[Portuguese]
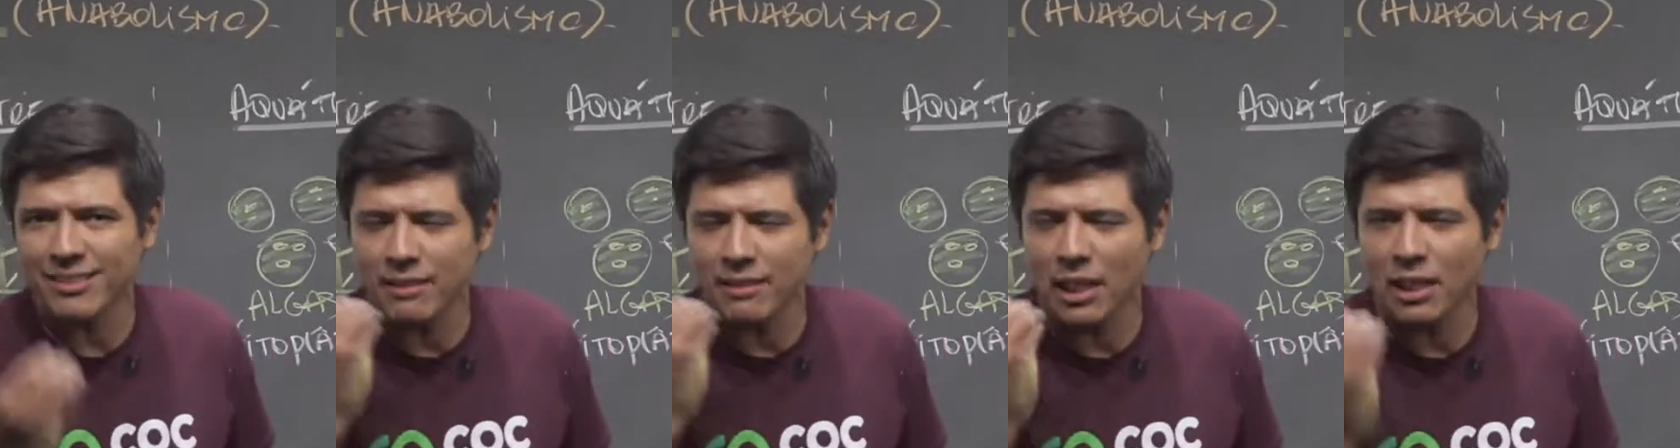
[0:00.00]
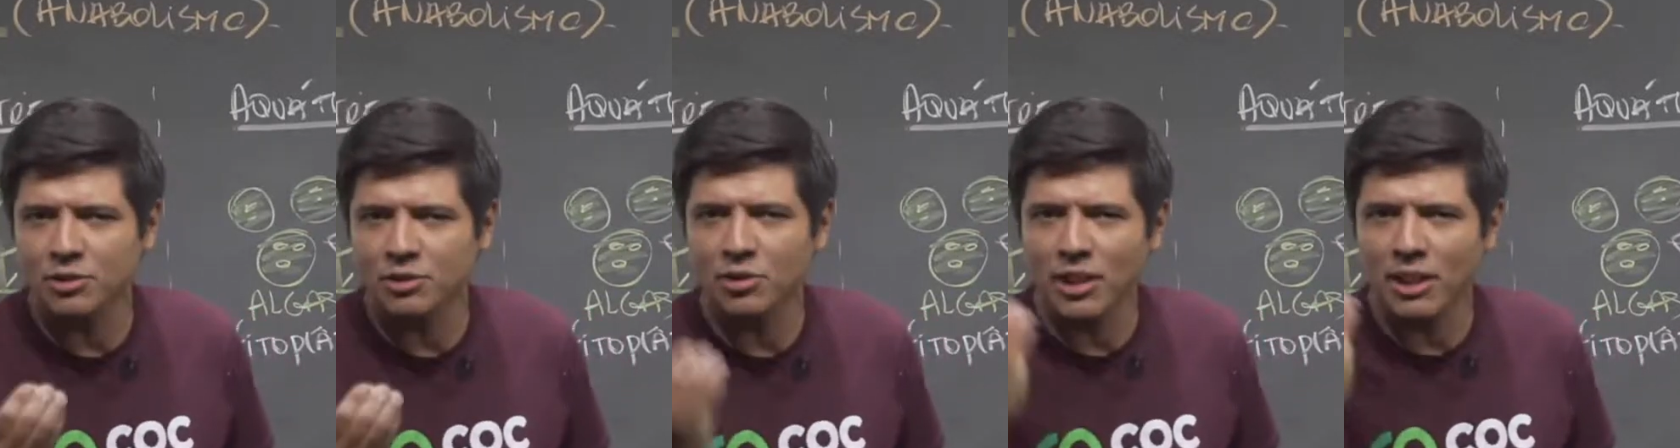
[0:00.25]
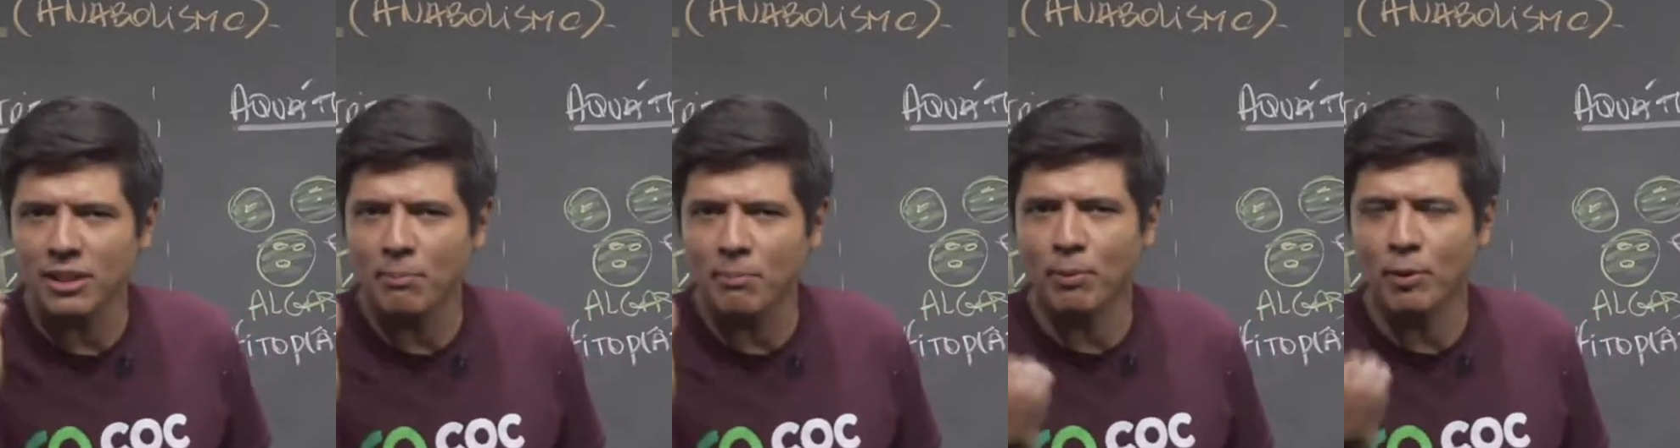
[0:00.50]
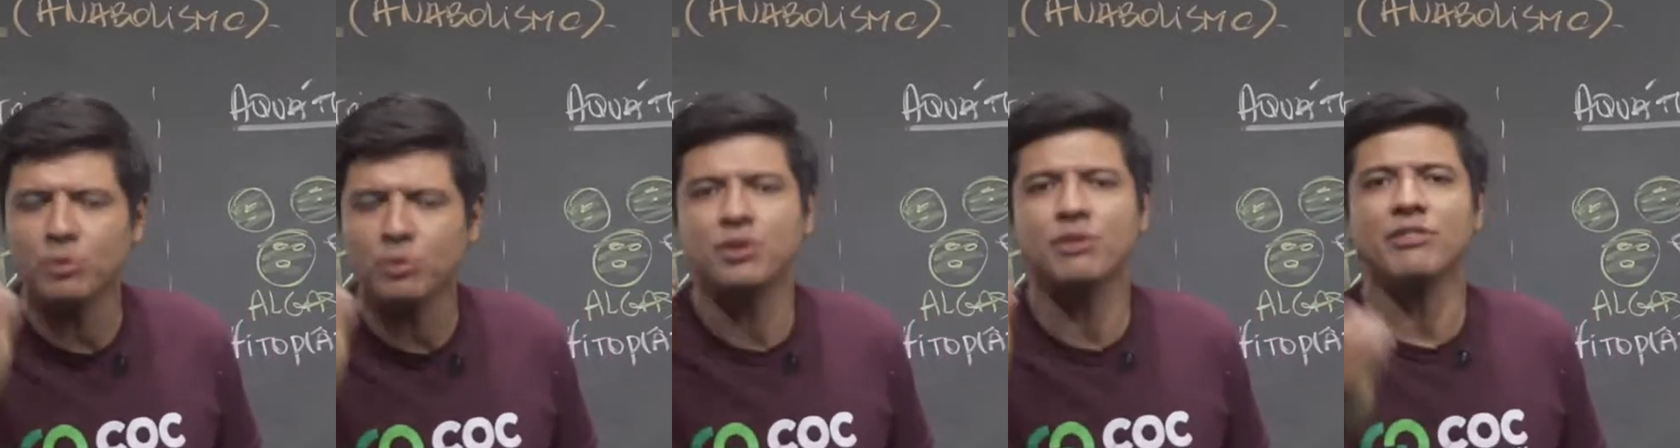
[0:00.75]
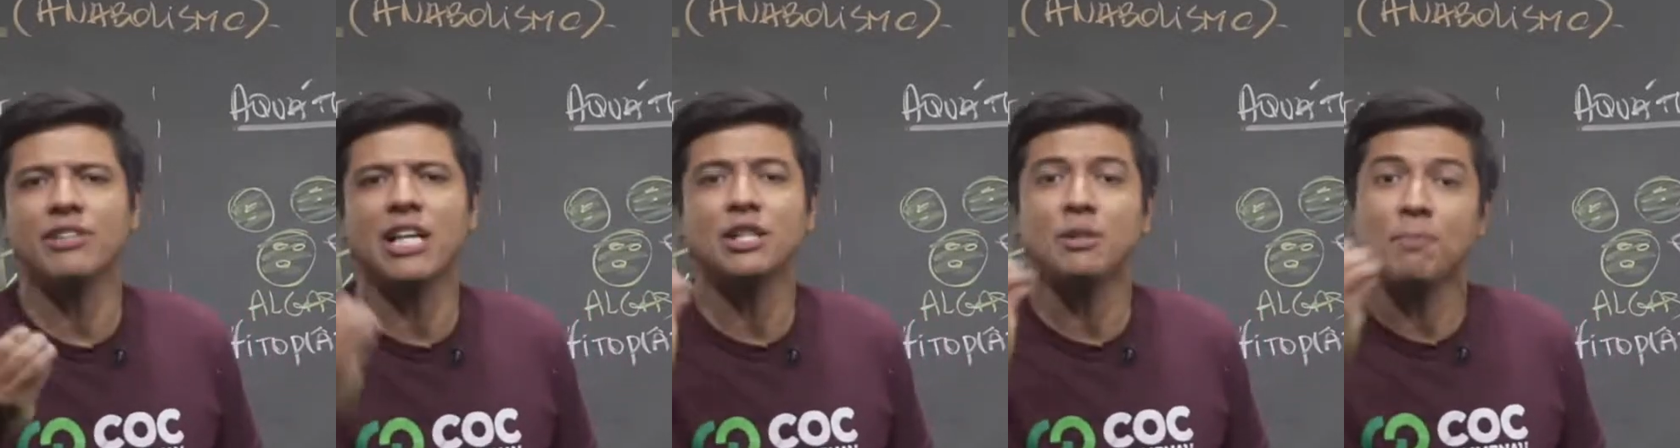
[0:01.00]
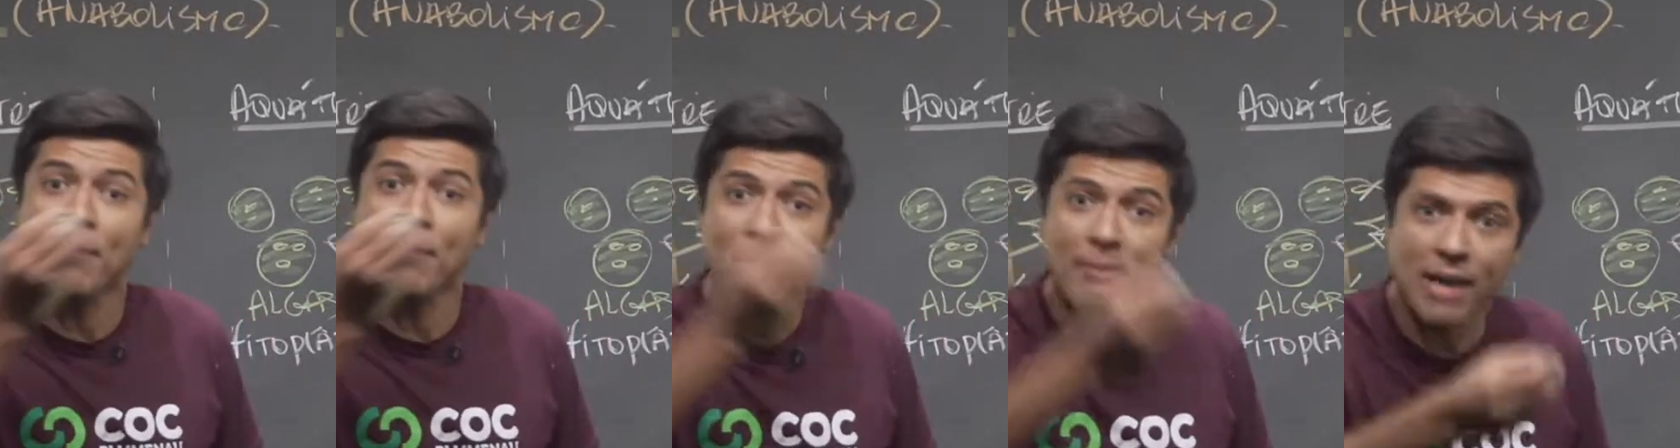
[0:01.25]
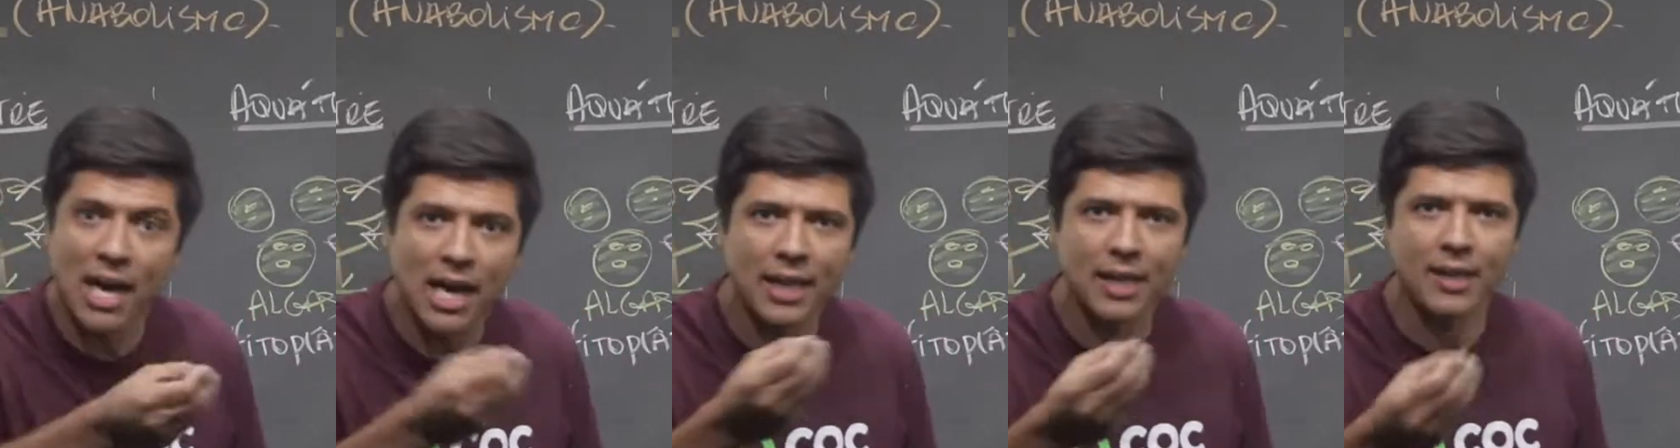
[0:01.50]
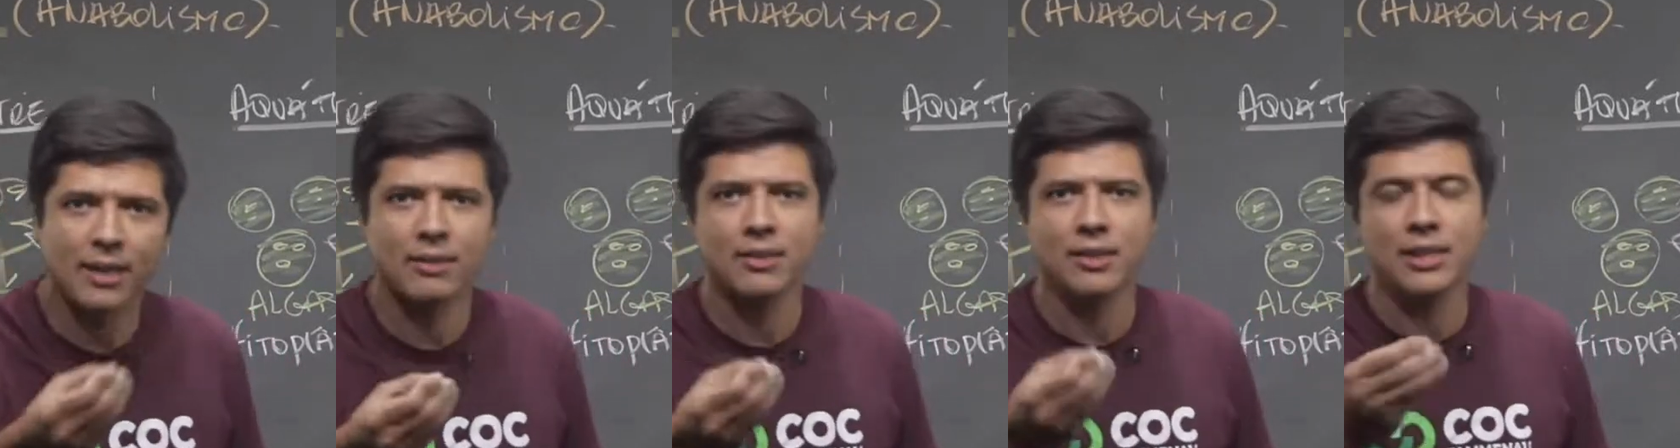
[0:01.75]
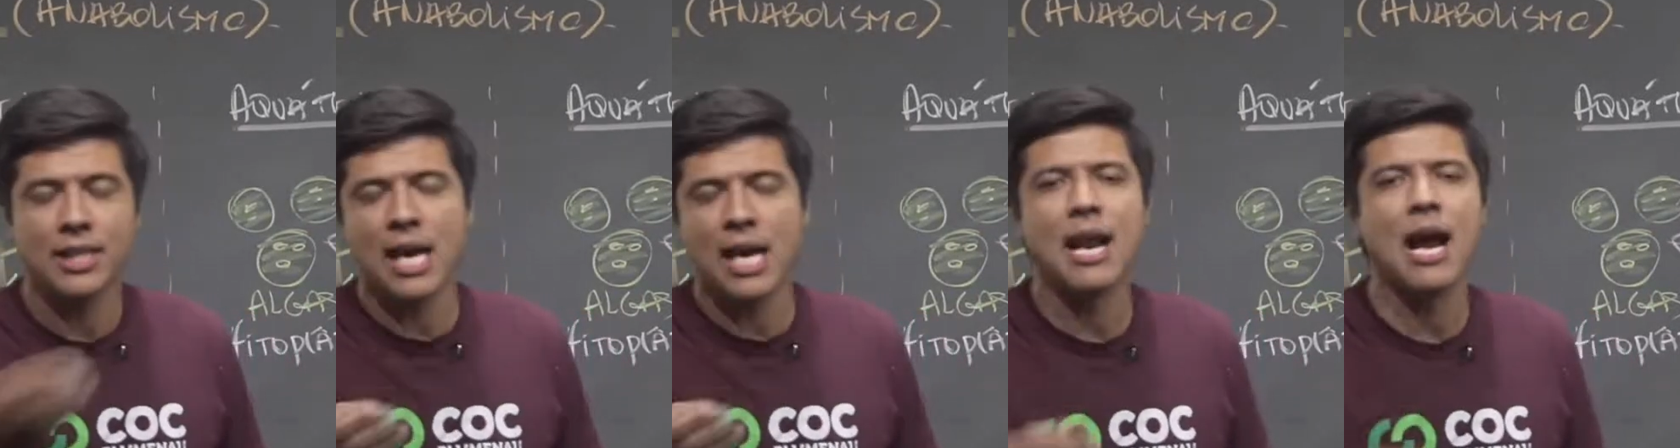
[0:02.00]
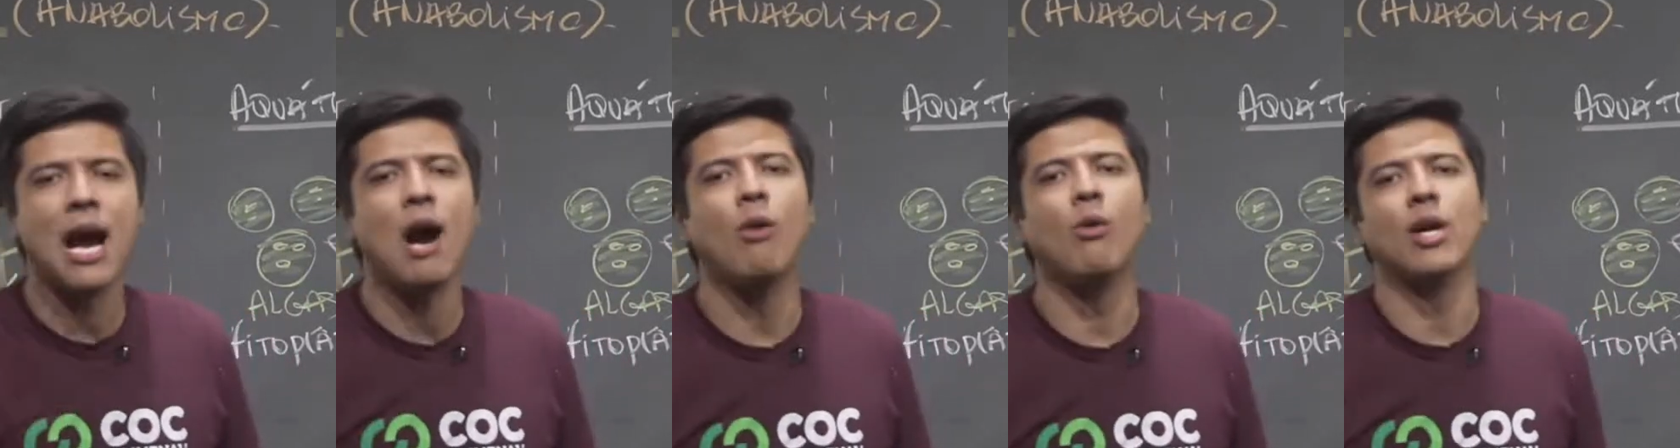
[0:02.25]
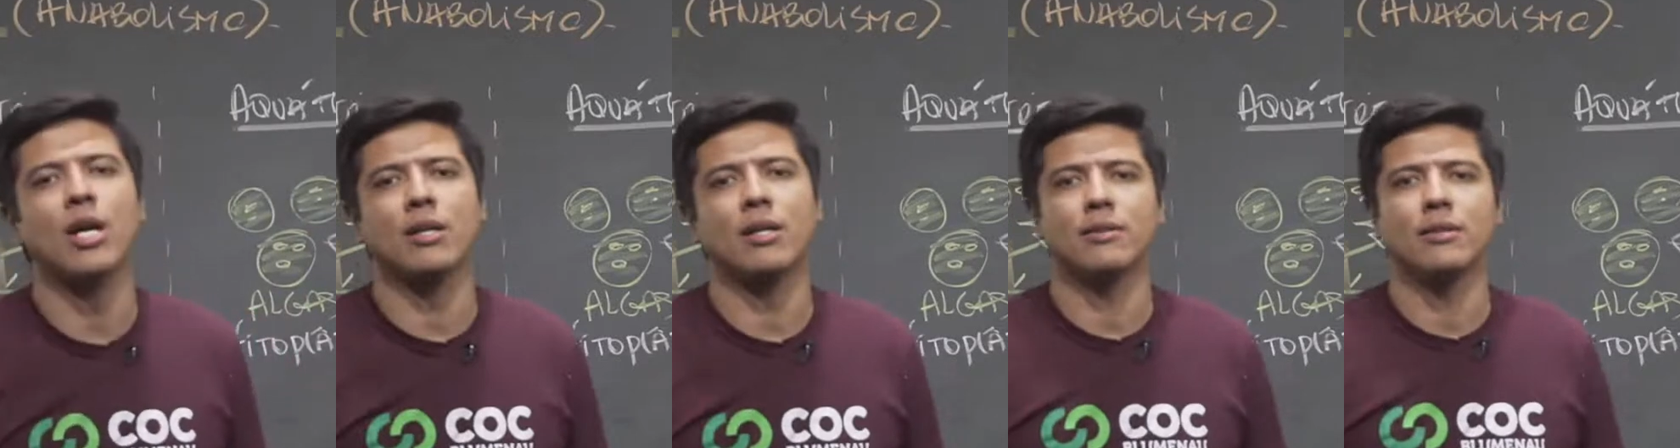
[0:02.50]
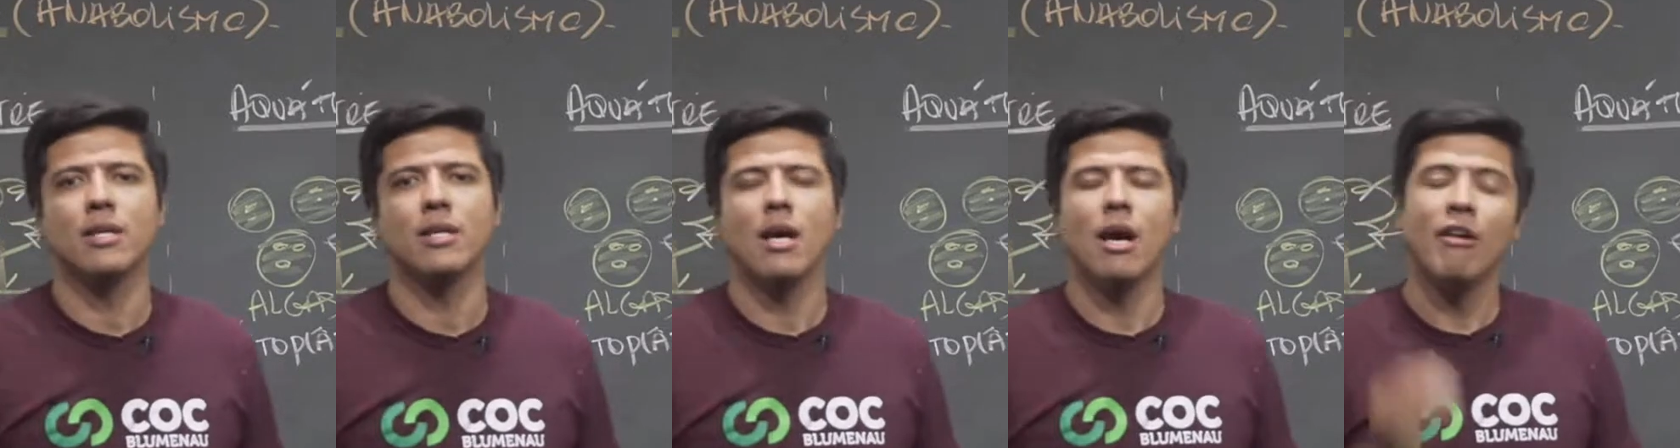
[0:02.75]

estava relacionado à produtividade primária, e era alga.